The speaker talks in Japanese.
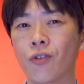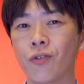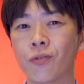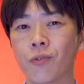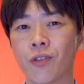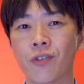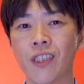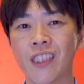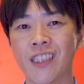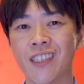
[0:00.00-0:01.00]
洋服もちょっと意
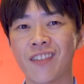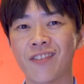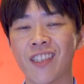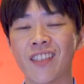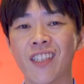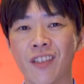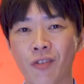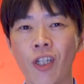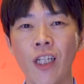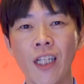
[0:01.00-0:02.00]
識しているんですけれ
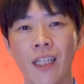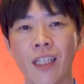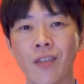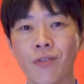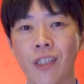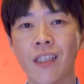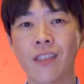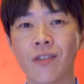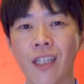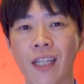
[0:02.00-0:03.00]
ど、そんな
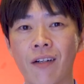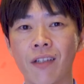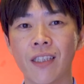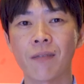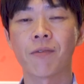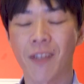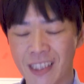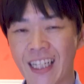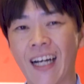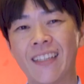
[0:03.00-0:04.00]
テイストで合わせてみました。